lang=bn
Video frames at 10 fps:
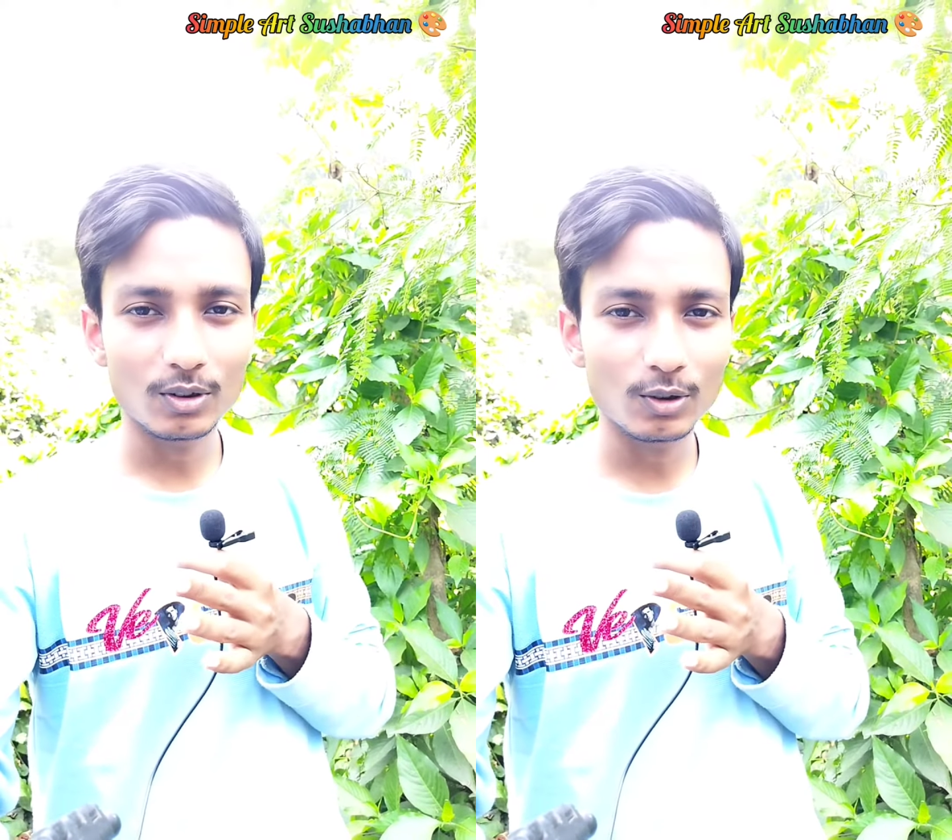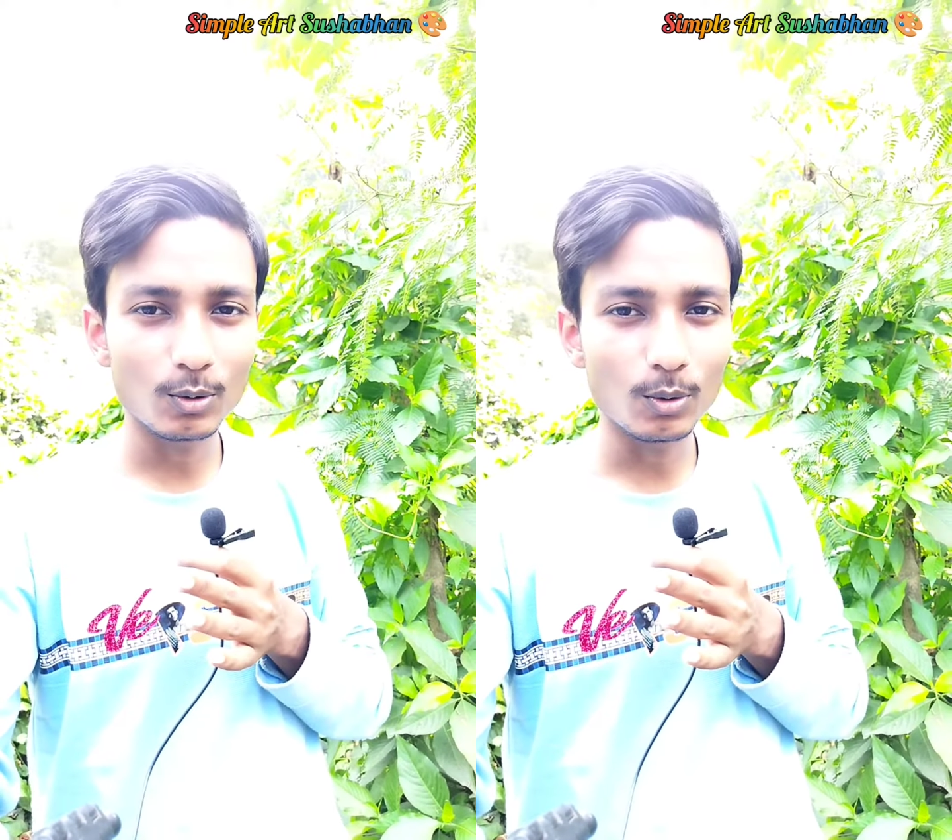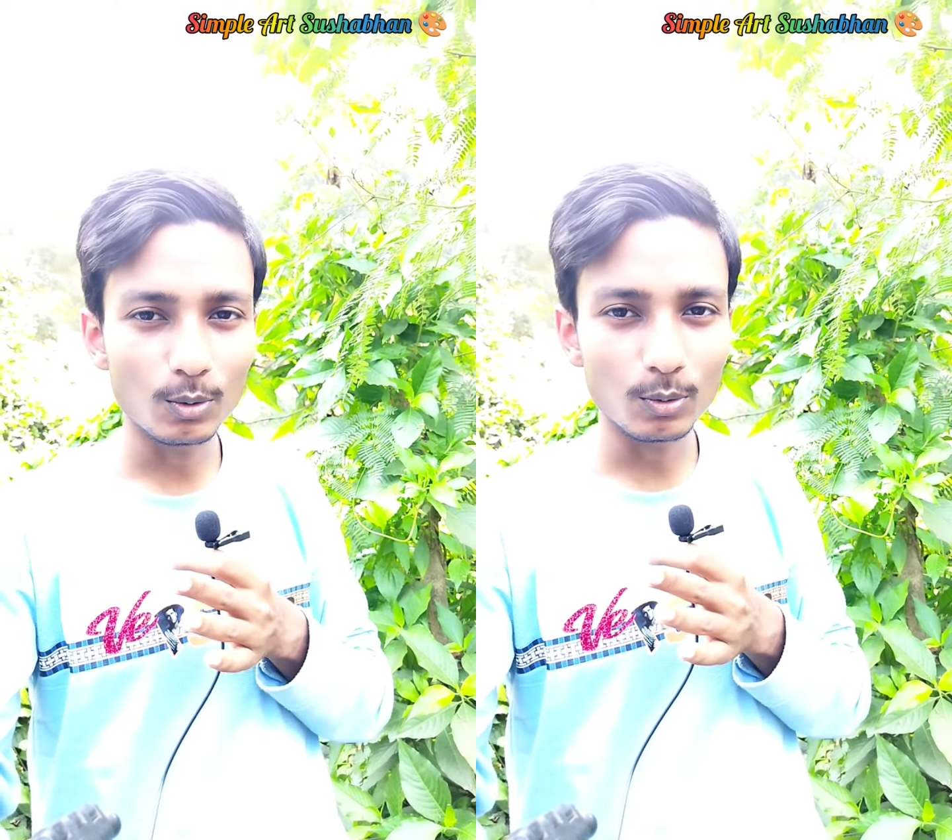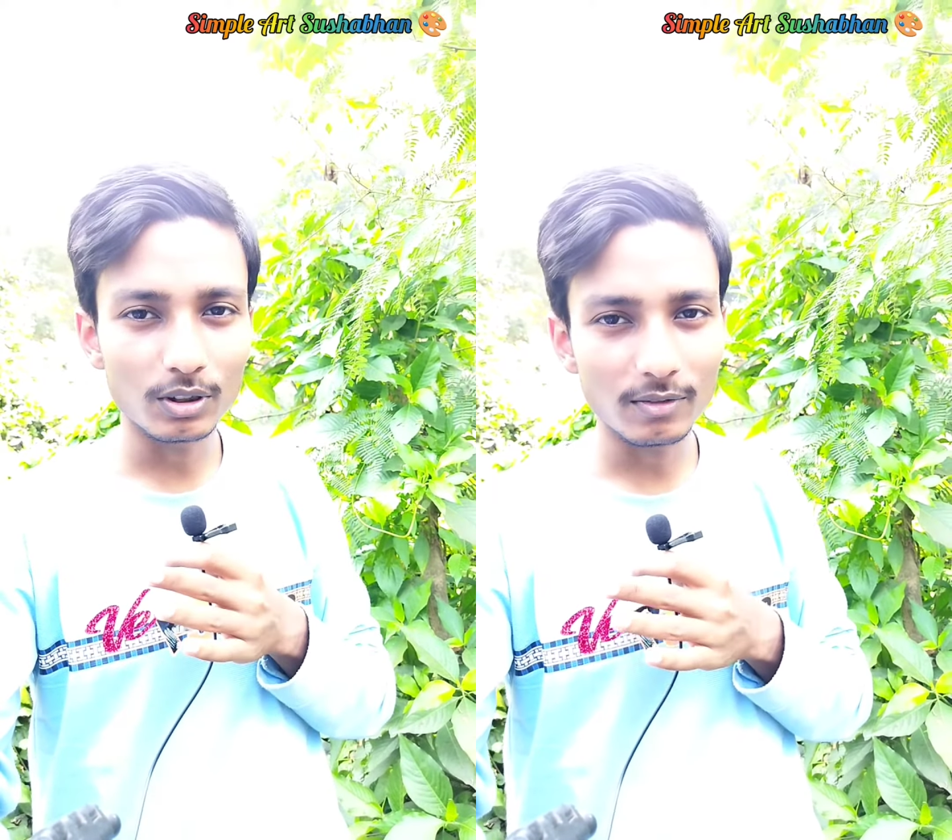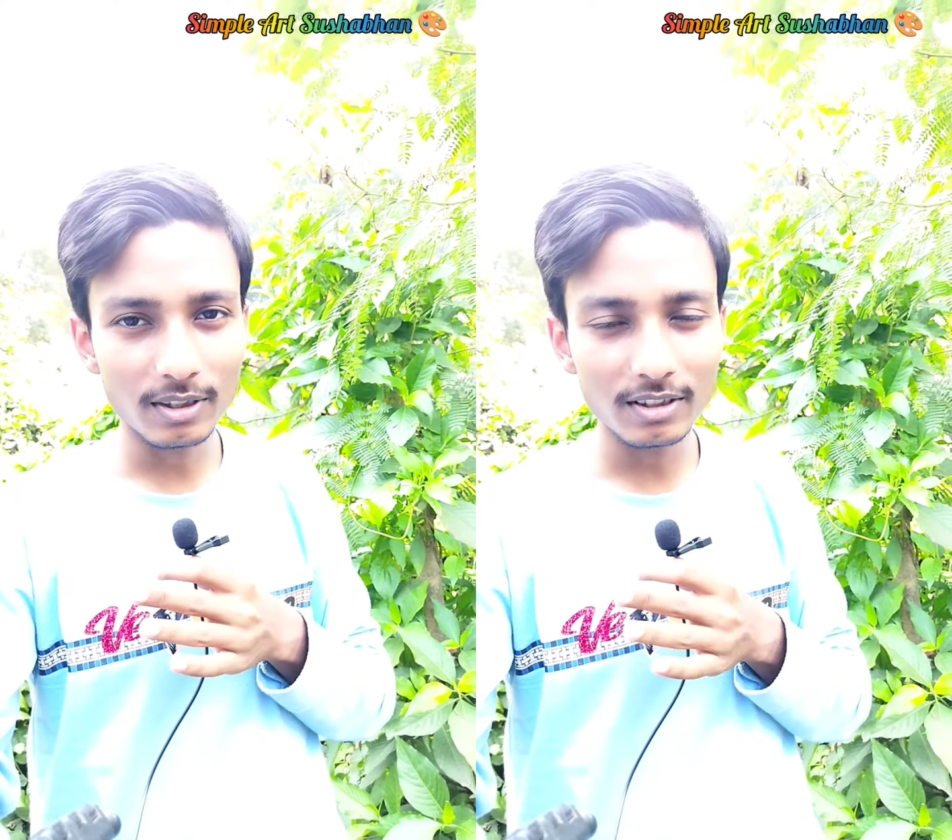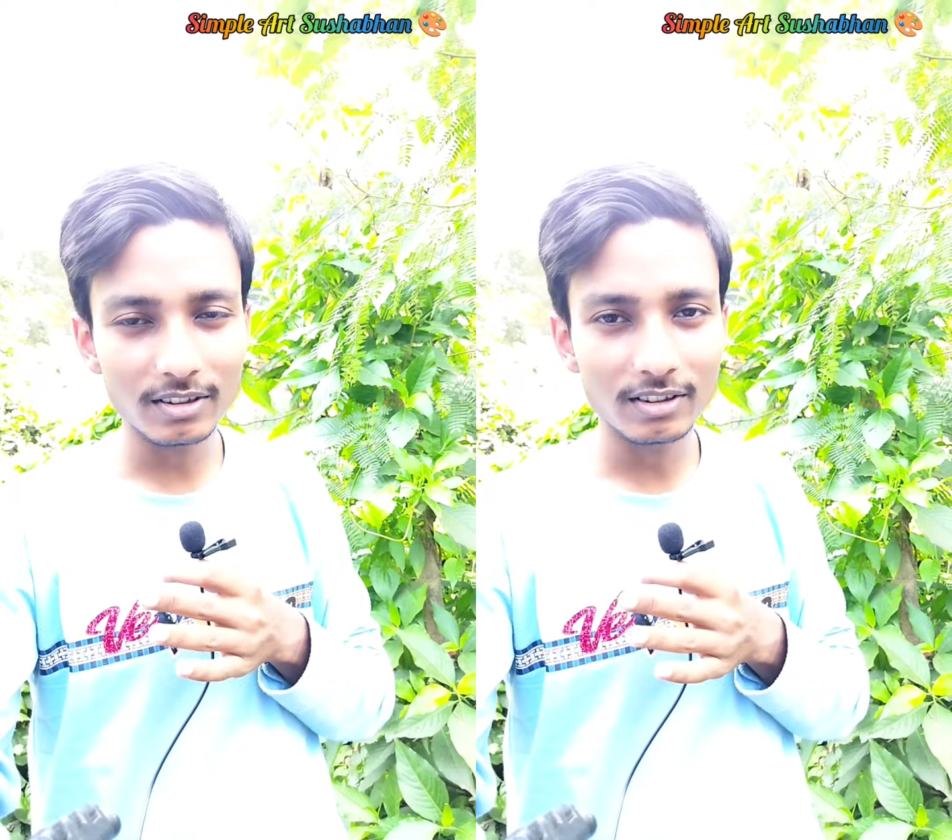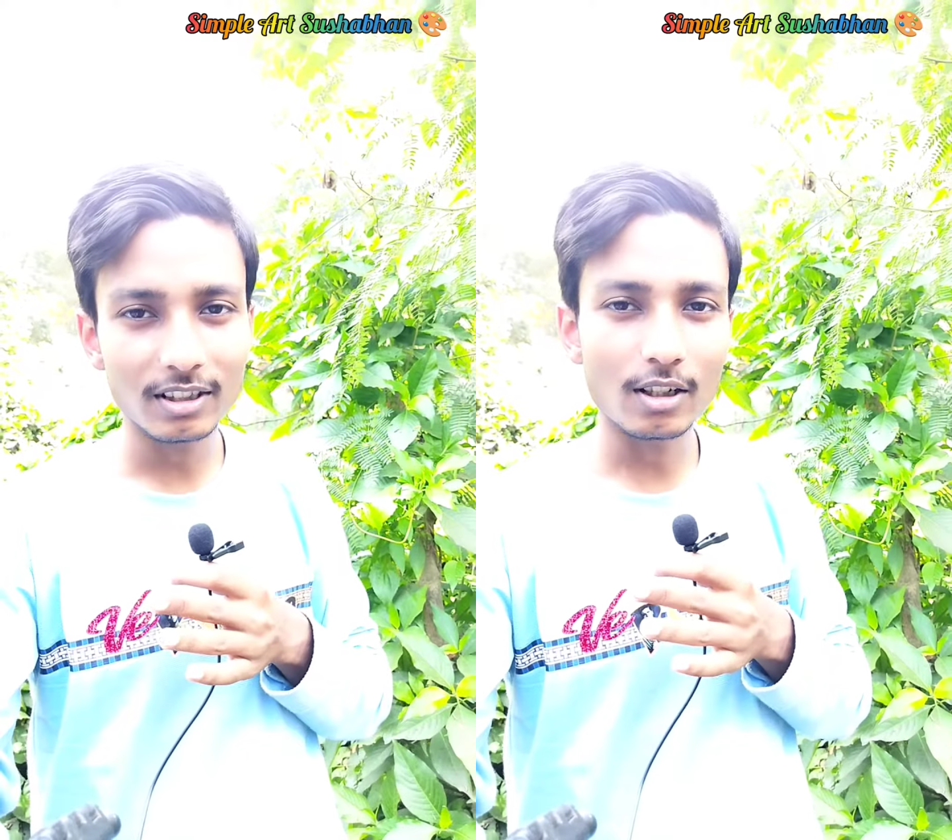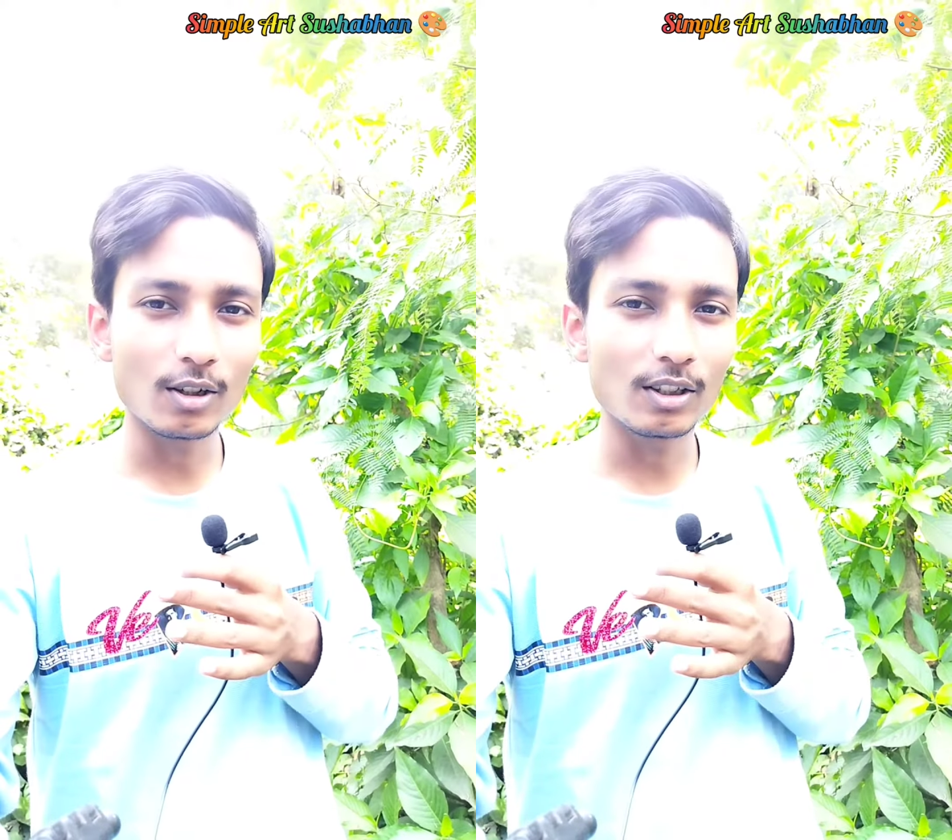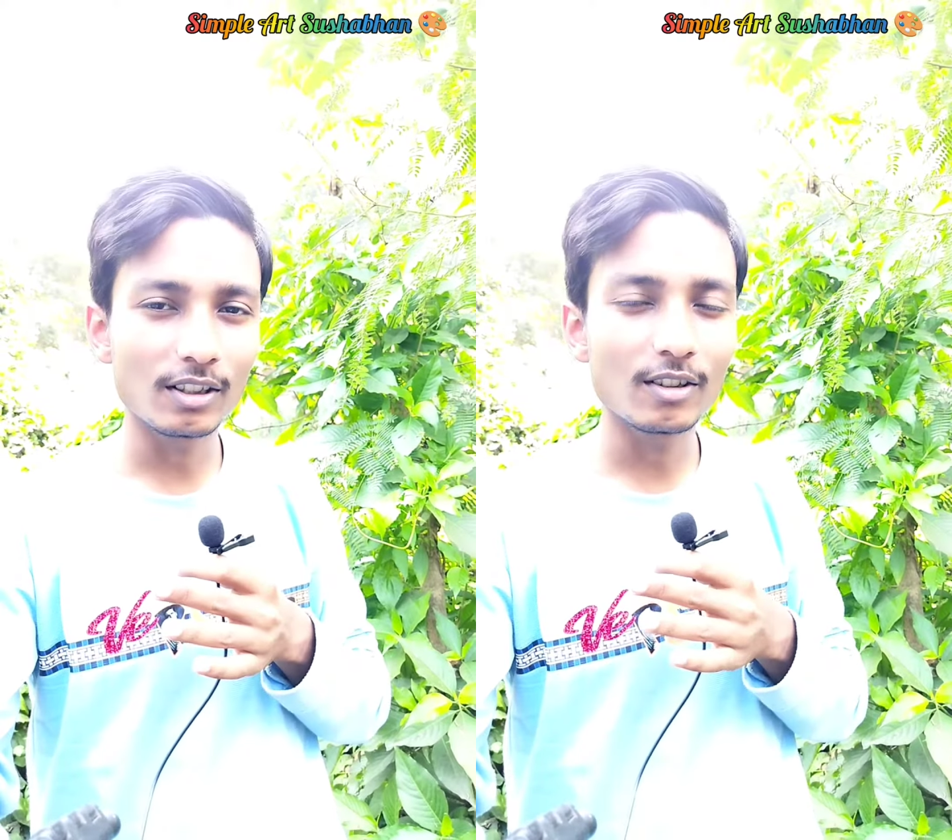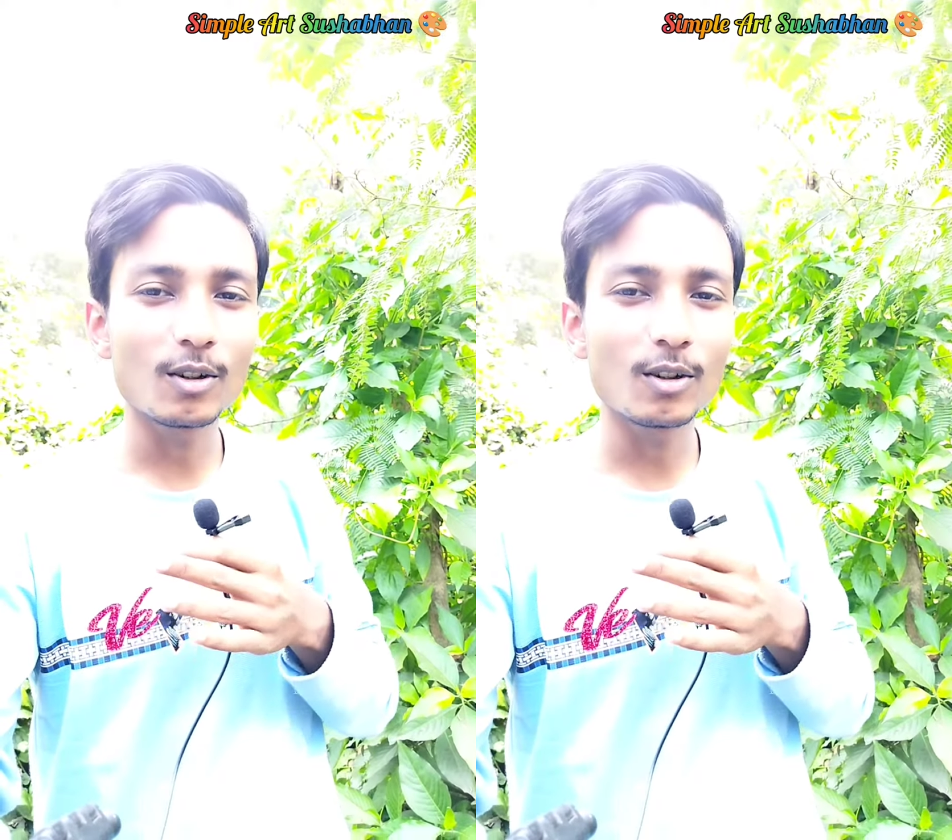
স্কোর করতে পারি তাহলে